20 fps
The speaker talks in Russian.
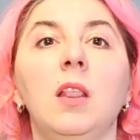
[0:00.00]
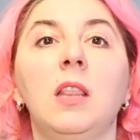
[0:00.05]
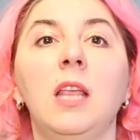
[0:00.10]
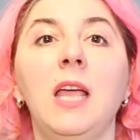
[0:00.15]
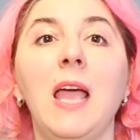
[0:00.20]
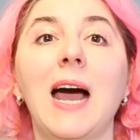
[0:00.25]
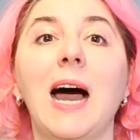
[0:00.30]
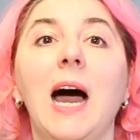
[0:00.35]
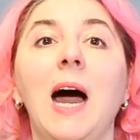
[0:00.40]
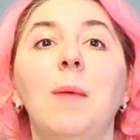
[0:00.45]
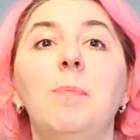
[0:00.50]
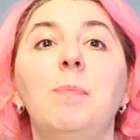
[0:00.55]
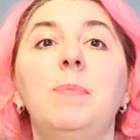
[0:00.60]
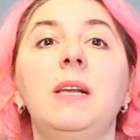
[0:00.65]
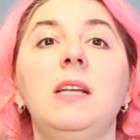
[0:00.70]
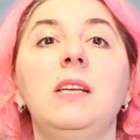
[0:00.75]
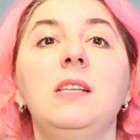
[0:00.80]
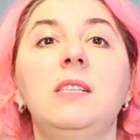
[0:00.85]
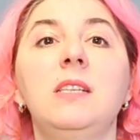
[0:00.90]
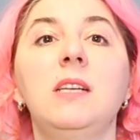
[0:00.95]
Ты
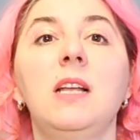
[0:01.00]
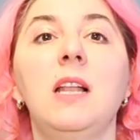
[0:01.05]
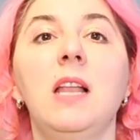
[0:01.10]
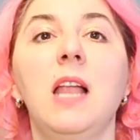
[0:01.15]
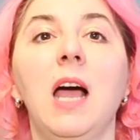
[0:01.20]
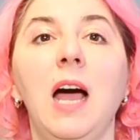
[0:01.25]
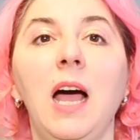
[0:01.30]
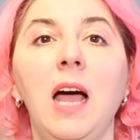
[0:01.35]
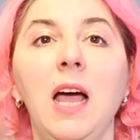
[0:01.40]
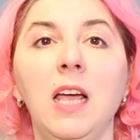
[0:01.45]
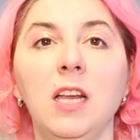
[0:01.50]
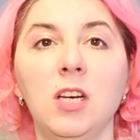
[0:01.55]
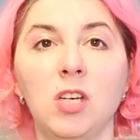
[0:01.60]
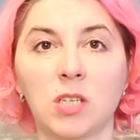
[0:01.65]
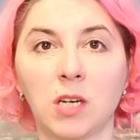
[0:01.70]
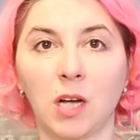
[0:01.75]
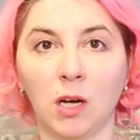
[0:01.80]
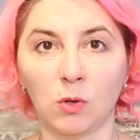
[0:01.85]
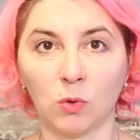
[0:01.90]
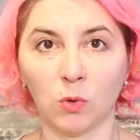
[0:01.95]
определяешь,
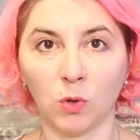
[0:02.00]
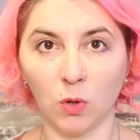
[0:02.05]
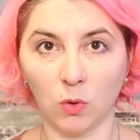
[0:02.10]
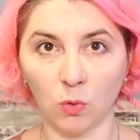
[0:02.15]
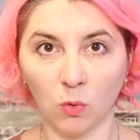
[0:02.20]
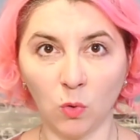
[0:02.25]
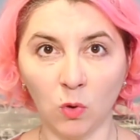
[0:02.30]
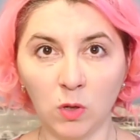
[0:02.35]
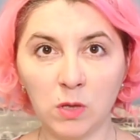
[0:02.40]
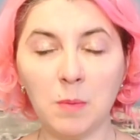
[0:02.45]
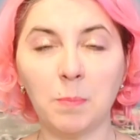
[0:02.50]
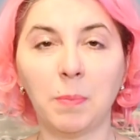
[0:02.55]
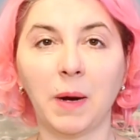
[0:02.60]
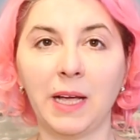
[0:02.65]
какой он,